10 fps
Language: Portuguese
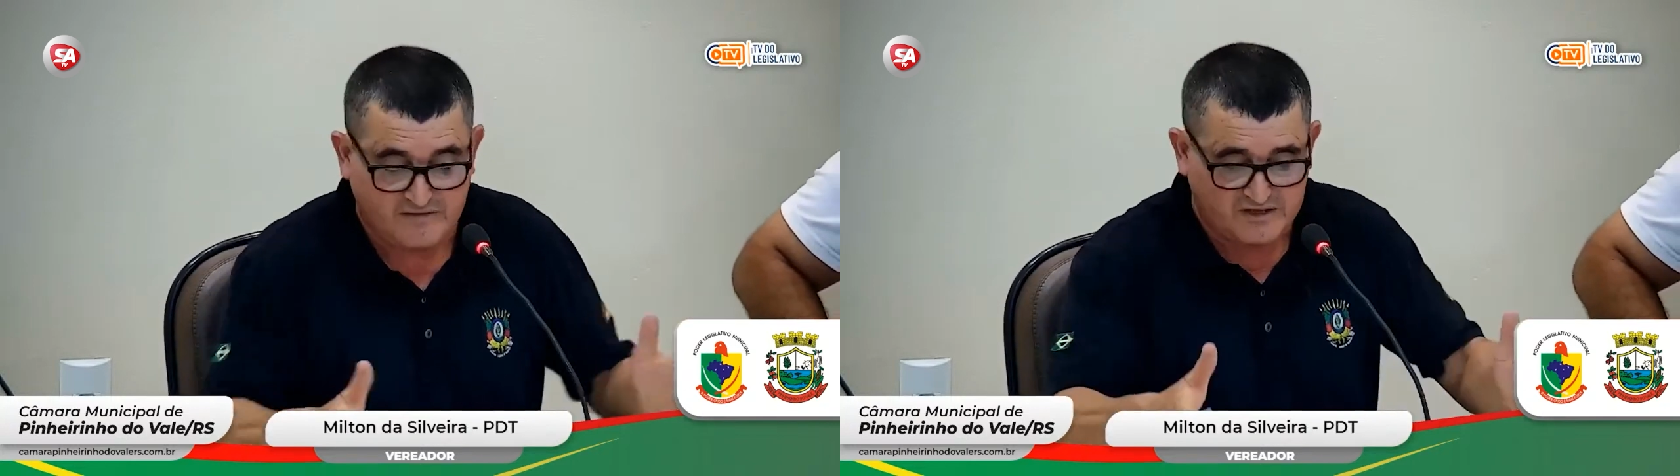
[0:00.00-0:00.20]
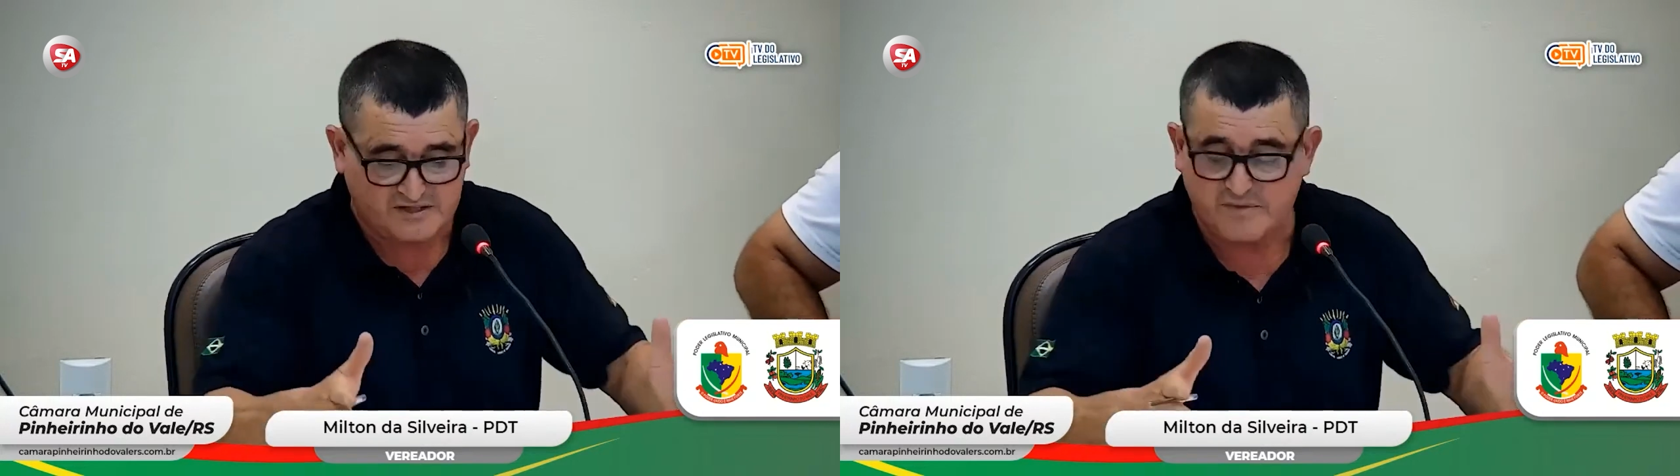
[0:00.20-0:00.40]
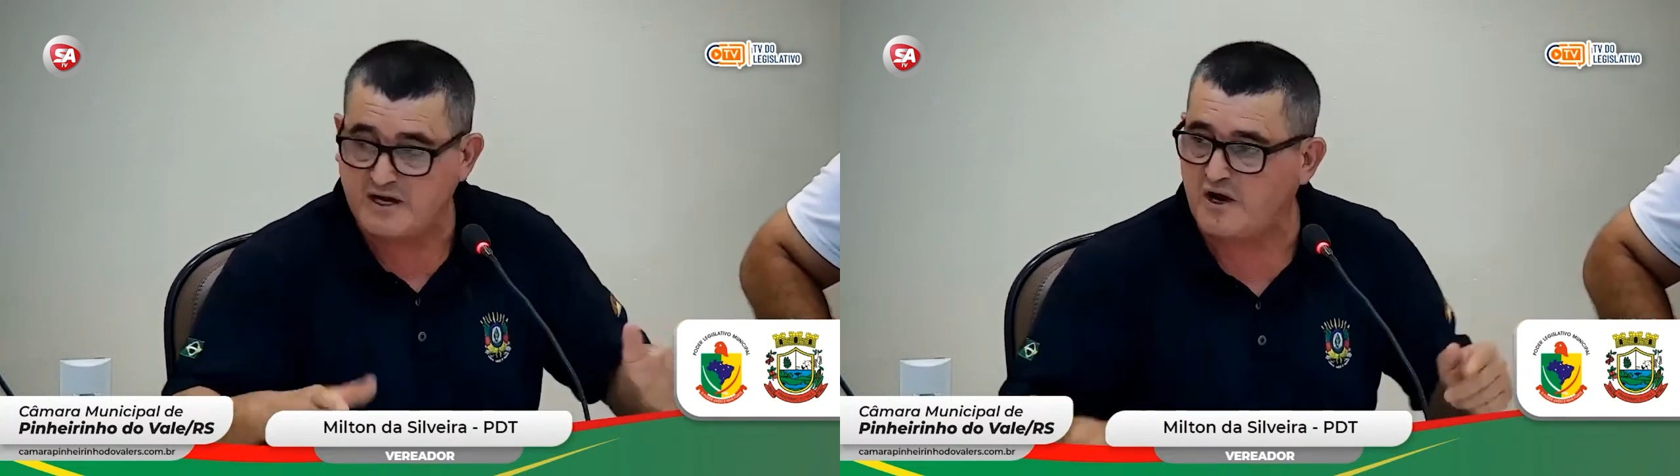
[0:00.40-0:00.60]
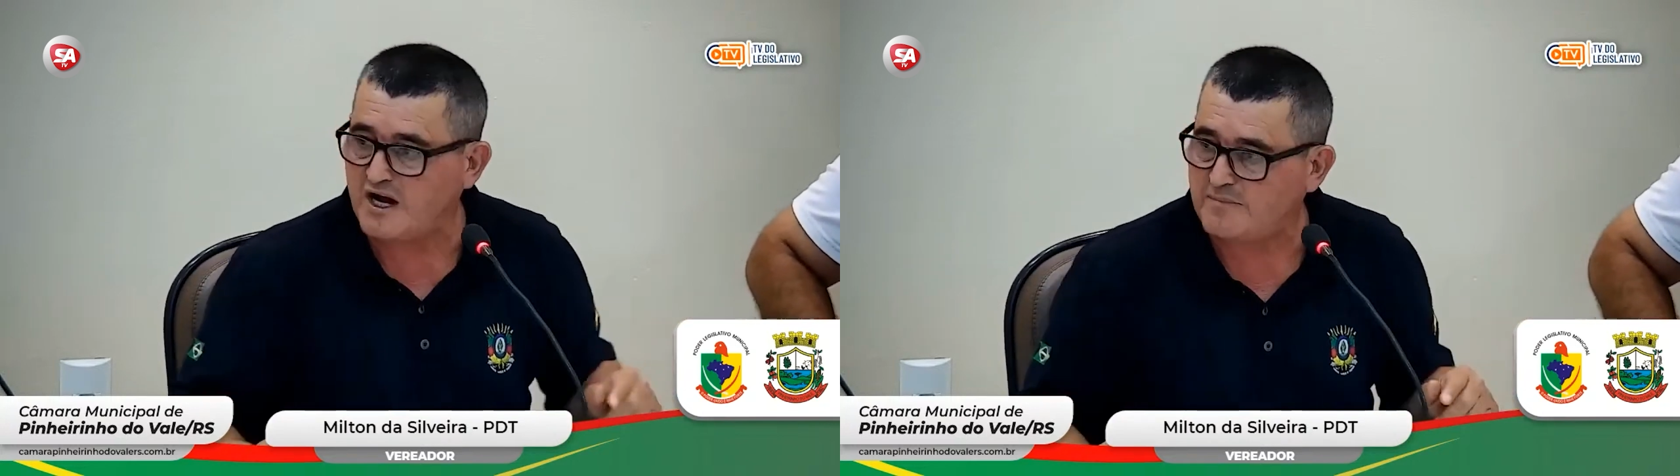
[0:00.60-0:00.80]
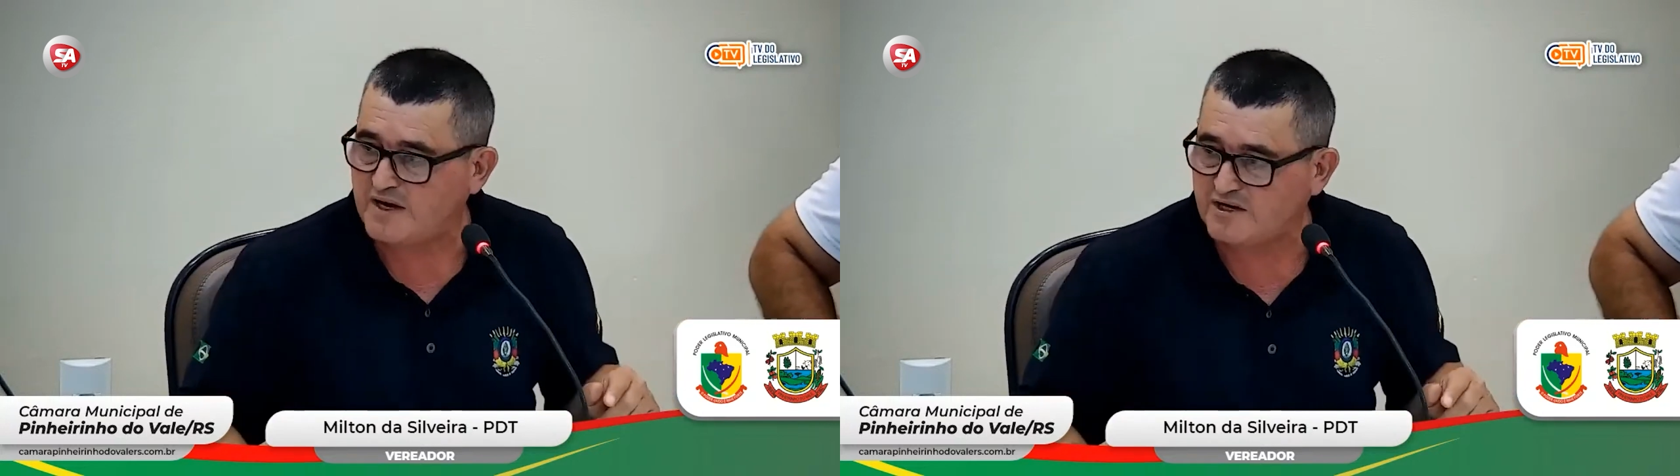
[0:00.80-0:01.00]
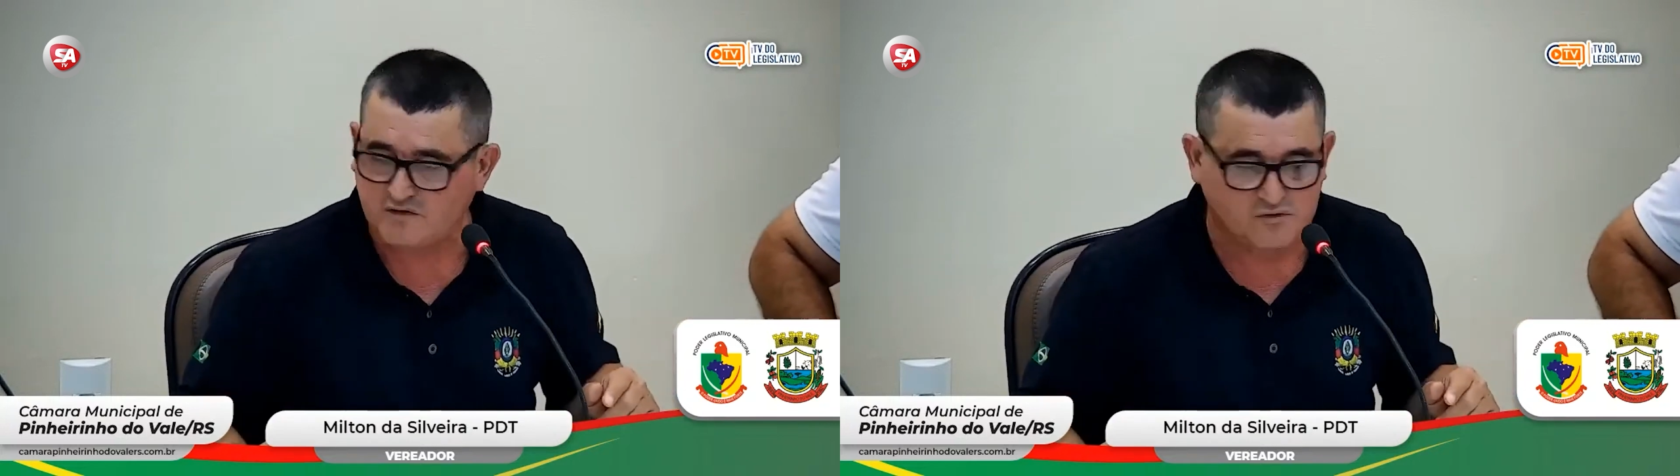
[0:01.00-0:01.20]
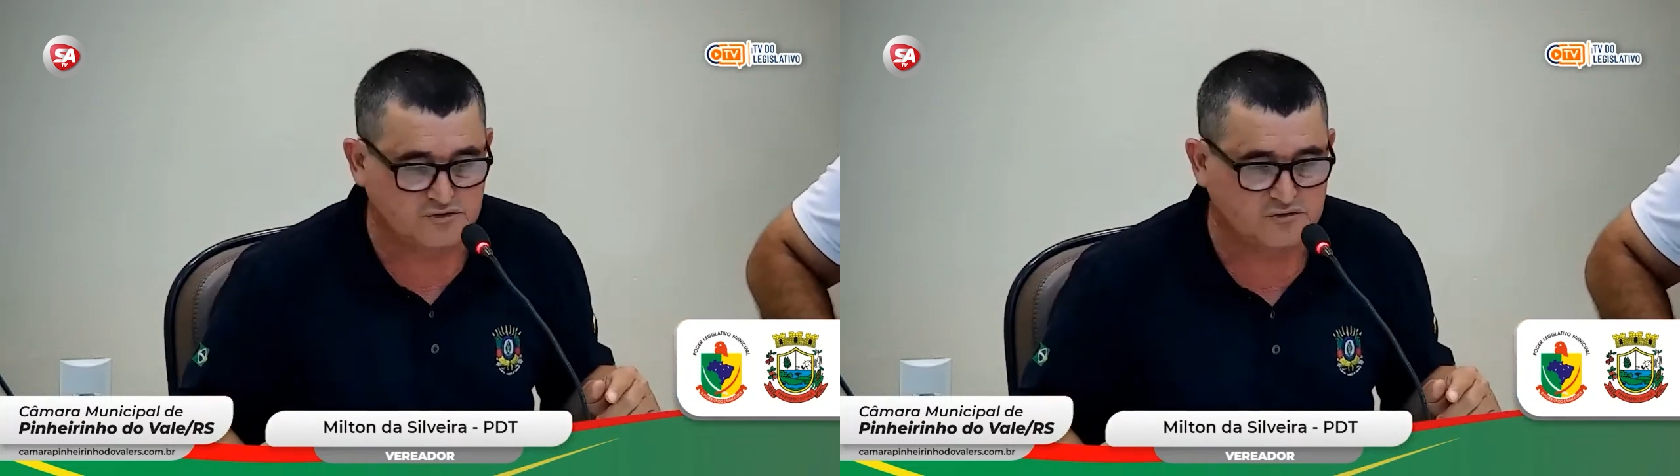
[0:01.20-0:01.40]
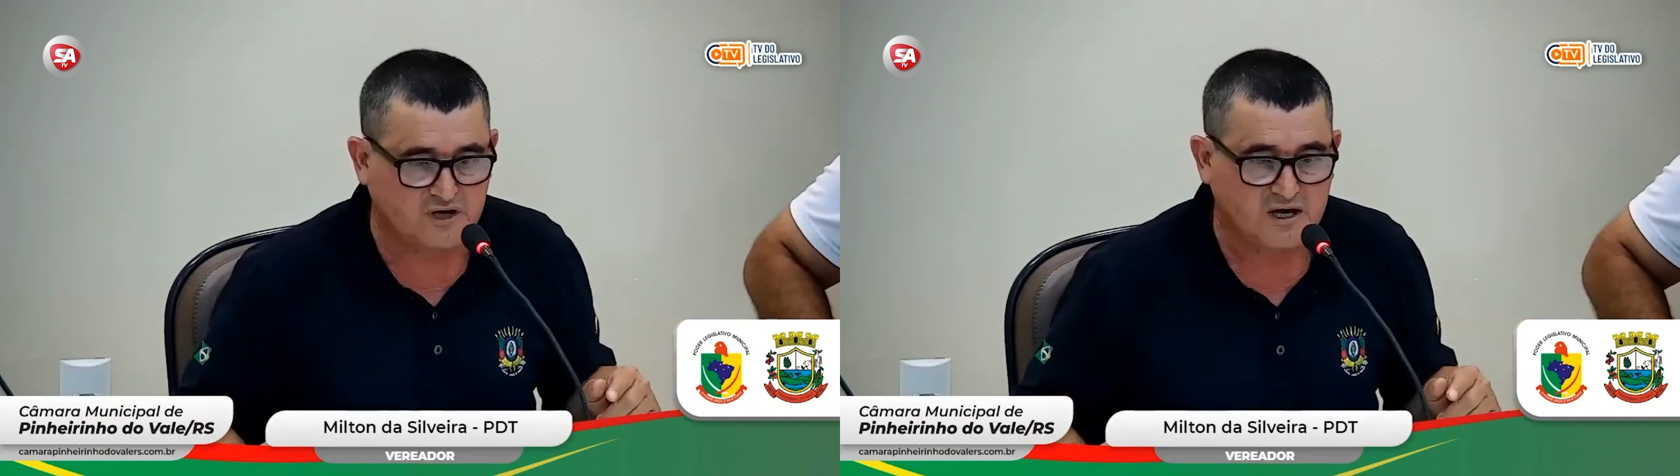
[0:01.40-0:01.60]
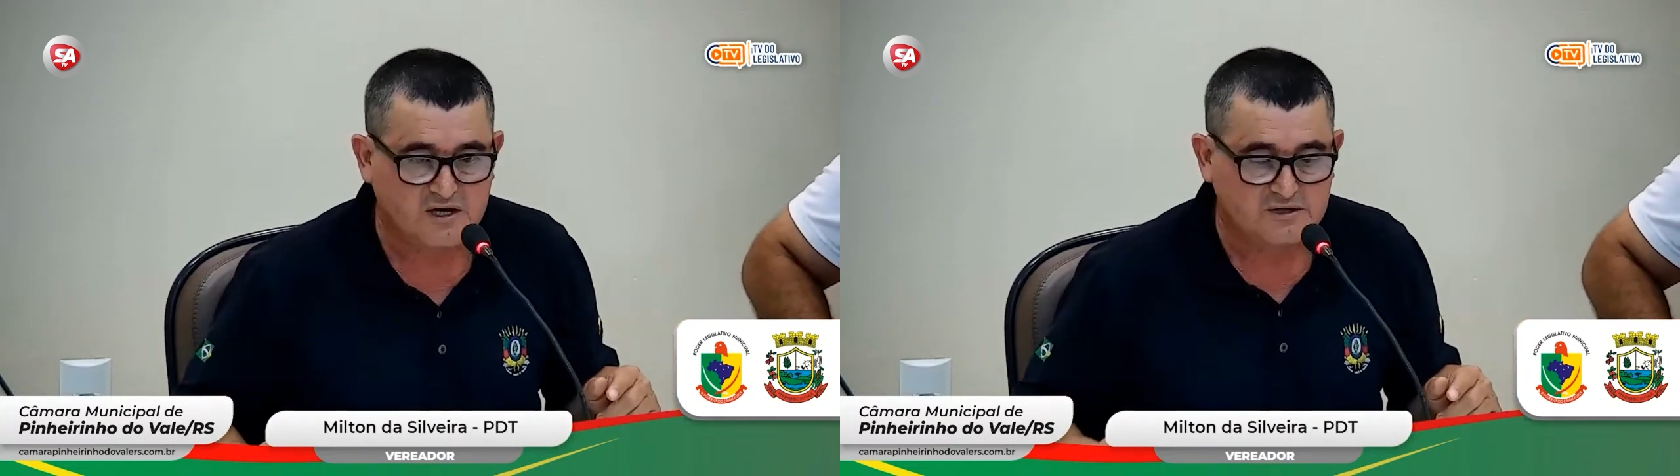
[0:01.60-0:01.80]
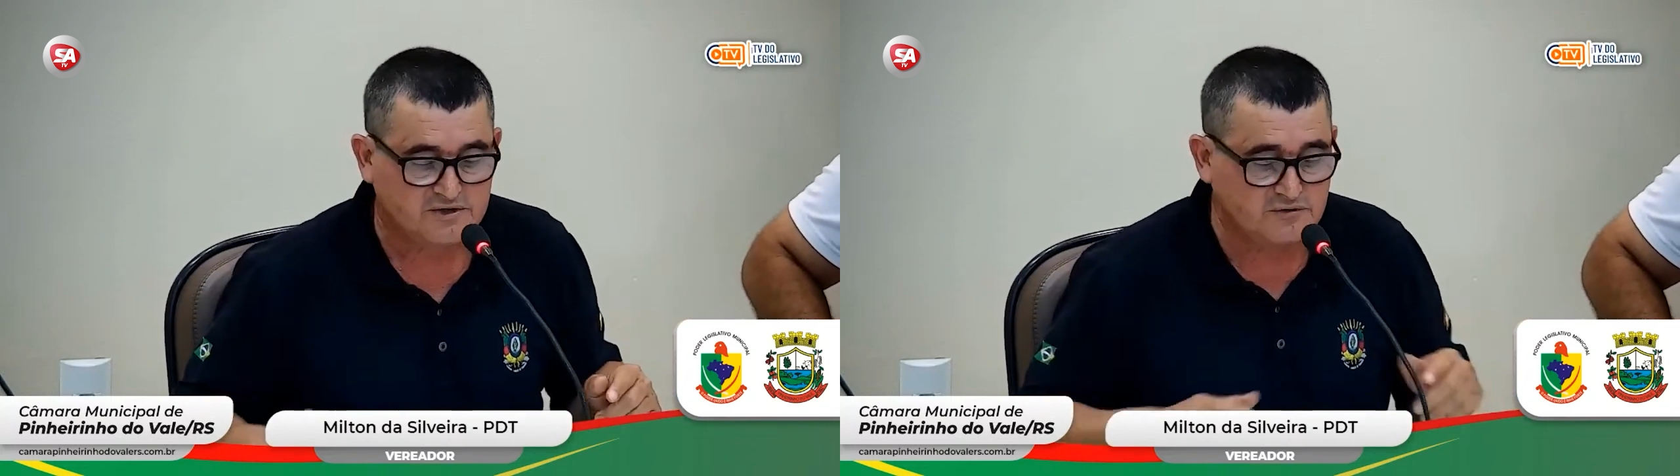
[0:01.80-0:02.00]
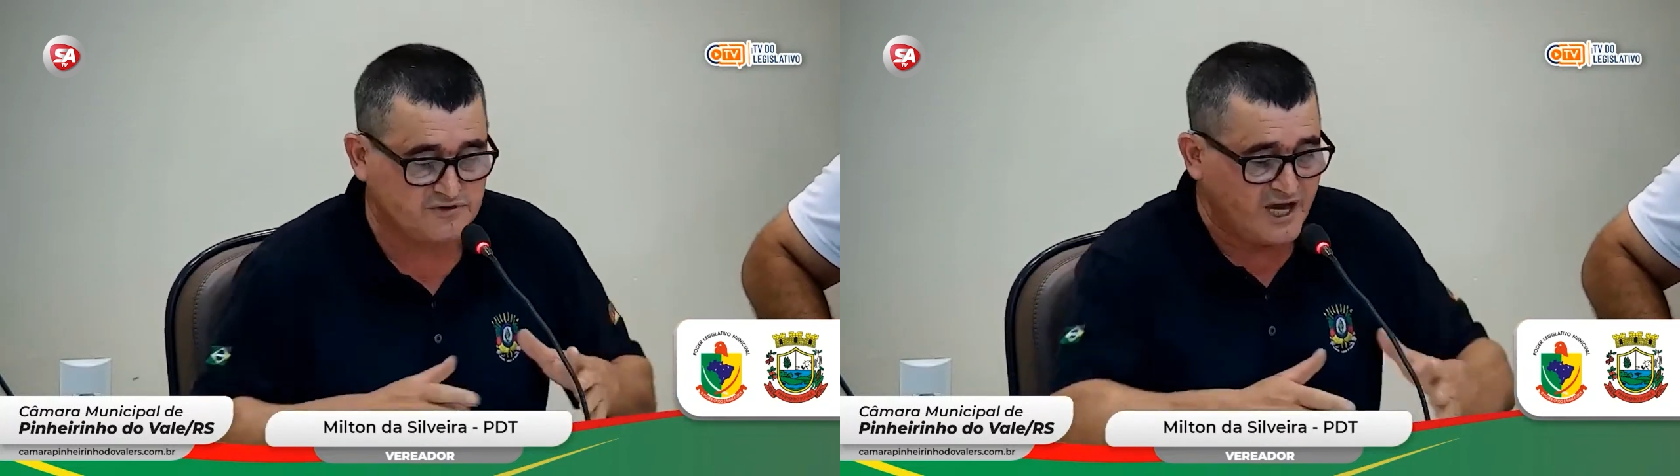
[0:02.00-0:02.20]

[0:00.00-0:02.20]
para ver se melhora para a agricultura.